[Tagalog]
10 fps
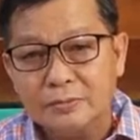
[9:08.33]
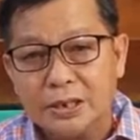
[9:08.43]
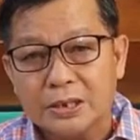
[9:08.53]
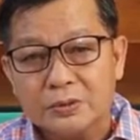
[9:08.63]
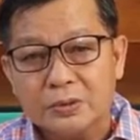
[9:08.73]

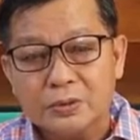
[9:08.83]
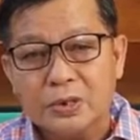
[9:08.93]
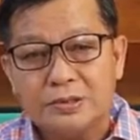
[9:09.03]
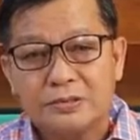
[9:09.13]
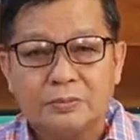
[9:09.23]

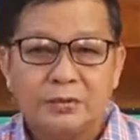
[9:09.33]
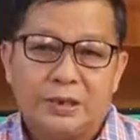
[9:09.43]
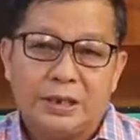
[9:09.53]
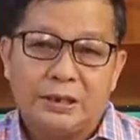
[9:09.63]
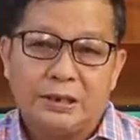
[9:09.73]
palatuntunan sa
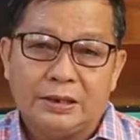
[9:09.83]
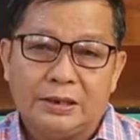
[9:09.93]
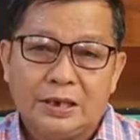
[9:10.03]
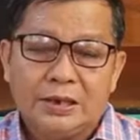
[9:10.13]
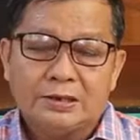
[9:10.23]
buhay
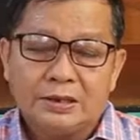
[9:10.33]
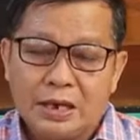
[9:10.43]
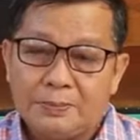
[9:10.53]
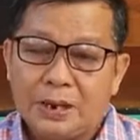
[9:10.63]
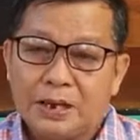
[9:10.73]
natin sa
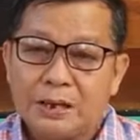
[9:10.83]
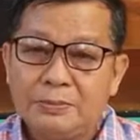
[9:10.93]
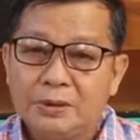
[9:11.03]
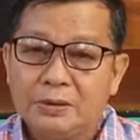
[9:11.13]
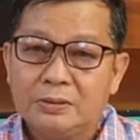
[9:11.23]

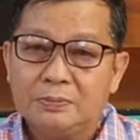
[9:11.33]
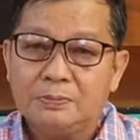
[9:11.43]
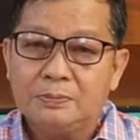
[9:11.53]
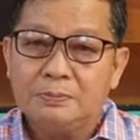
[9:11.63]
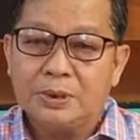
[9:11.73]
napakaraming
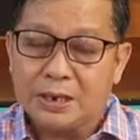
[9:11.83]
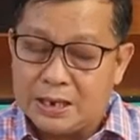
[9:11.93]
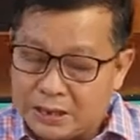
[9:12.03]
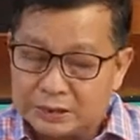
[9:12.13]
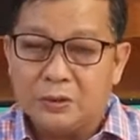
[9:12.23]

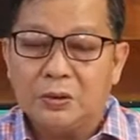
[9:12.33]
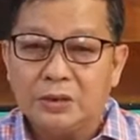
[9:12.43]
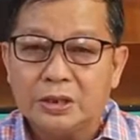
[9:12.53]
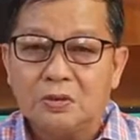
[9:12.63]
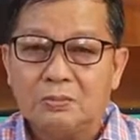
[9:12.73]

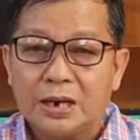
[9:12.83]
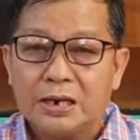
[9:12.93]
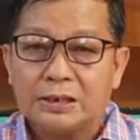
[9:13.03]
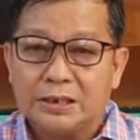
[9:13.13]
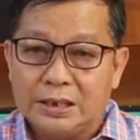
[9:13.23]
pagkakataon na
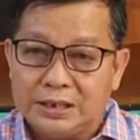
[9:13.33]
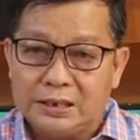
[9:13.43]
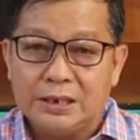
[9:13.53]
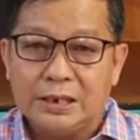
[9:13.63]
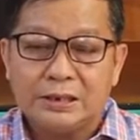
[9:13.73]
dumarating na
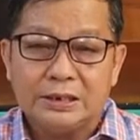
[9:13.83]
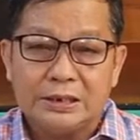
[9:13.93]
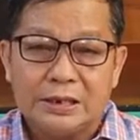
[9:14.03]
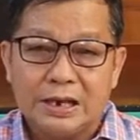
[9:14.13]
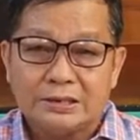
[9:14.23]
hindi natin
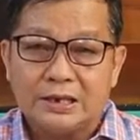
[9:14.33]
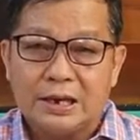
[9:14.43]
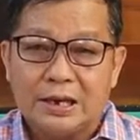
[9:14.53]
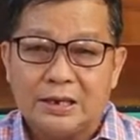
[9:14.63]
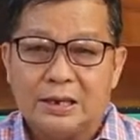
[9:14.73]

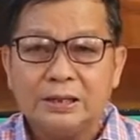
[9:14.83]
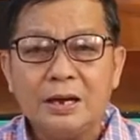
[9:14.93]
inaasahan.